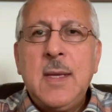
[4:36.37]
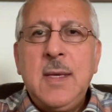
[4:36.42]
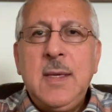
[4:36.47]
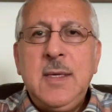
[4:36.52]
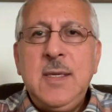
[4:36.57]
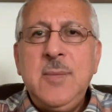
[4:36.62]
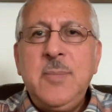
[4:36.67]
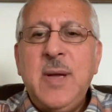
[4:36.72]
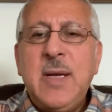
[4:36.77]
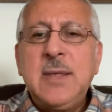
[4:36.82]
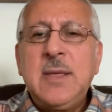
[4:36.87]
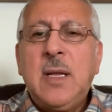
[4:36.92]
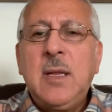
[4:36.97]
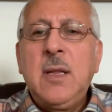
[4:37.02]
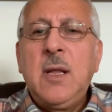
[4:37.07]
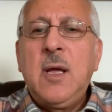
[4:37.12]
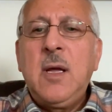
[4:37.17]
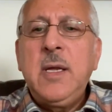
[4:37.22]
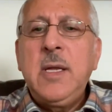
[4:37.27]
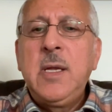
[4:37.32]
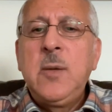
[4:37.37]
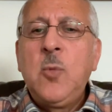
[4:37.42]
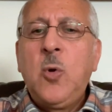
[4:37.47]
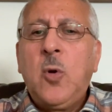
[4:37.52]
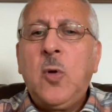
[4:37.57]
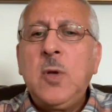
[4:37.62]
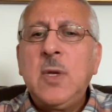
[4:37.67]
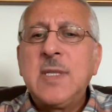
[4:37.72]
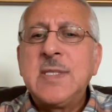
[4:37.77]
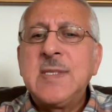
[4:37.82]
عباد الله
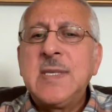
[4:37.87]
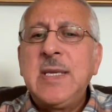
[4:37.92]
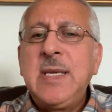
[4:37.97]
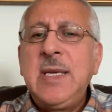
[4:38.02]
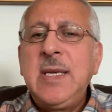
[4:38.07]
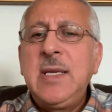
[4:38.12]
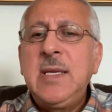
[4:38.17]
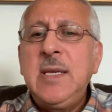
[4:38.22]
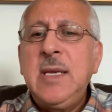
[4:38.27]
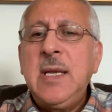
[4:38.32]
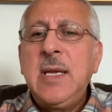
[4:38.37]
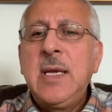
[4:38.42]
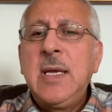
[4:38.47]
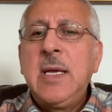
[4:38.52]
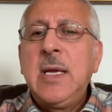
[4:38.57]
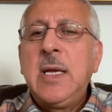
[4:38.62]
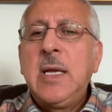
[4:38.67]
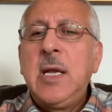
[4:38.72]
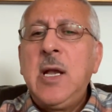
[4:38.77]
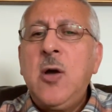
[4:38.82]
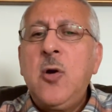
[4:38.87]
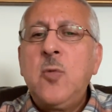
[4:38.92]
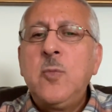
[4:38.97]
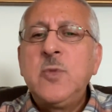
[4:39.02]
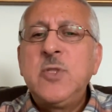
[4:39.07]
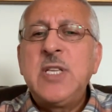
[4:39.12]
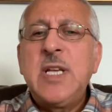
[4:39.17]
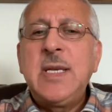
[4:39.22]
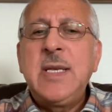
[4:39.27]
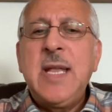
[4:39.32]
المخلصين لهم
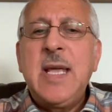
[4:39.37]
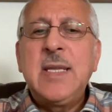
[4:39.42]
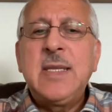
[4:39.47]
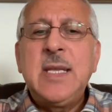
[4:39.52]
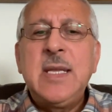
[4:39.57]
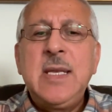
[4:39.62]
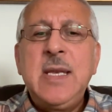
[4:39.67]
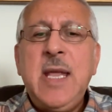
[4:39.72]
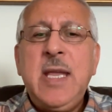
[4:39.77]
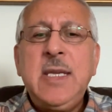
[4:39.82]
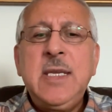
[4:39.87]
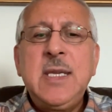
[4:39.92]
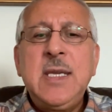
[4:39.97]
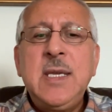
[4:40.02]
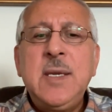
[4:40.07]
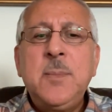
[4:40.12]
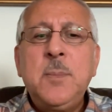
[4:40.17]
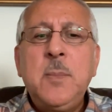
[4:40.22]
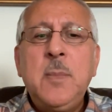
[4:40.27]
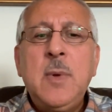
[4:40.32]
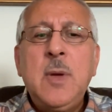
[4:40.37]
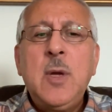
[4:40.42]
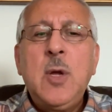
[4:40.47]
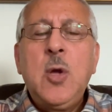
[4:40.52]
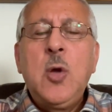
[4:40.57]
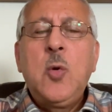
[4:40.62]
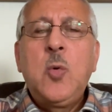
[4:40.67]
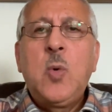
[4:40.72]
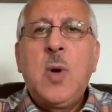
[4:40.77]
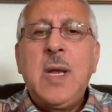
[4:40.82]
جنات النعيم
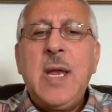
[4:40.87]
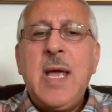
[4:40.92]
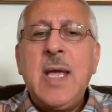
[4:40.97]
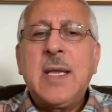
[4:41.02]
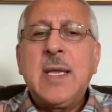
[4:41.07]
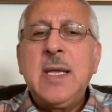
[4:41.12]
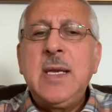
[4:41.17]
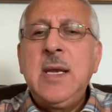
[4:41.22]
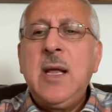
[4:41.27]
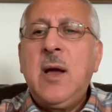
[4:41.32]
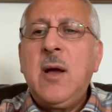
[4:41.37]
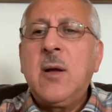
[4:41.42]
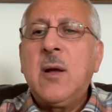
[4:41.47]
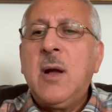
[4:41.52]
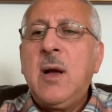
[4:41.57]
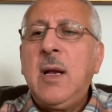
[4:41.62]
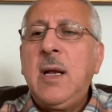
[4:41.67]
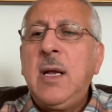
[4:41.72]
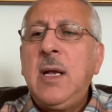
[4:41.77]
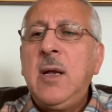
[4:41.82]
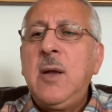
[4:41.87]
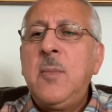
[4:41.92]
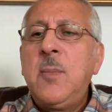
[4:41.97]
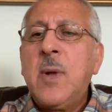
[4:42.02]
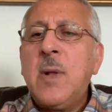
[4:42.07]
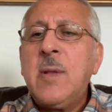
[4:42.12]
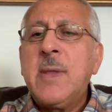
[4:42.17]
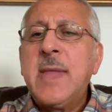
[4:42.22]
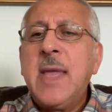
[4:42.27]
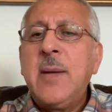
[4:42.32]
ولكن اقل
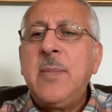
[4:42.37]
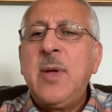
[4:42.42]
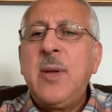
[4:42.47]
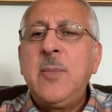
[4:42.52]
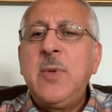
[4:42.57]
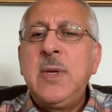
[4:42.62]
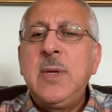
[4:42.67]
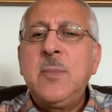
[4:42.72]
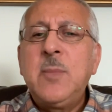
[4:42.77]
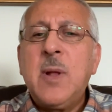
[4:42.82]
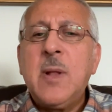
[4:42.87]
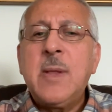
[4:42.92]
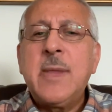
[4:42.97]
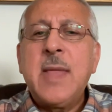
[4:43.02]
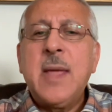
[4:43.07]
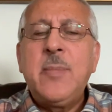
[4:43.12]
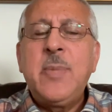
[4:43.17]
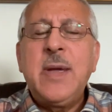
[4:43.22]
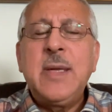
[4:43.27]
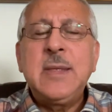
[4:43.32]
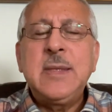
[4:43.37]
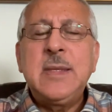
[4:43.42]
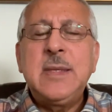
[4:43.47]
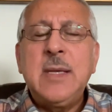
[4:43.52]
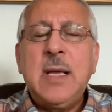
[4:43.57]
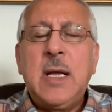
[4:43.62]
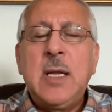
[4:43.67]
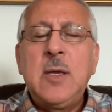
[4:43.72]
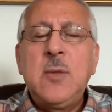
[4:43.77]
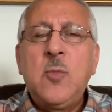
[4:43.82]
مرتبه من مرتبه
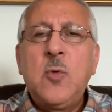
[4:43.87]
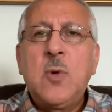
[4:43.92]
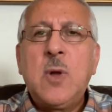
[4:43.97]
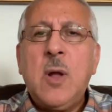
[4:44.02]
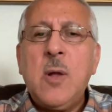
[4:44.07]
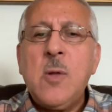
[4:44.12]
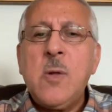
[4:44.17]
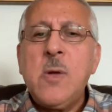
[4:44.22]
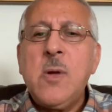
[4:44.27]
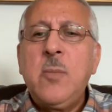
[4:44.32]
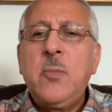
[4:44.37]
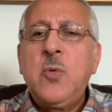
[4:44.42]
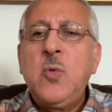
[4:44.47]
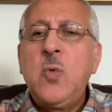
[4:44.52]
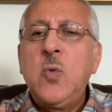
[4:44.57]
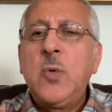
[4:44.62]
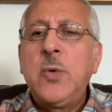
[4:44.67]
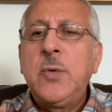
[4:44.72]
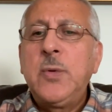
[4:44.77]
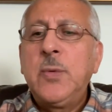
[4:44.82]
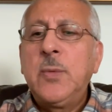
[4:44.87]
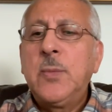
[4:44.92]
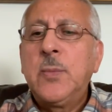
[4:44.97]
المقربون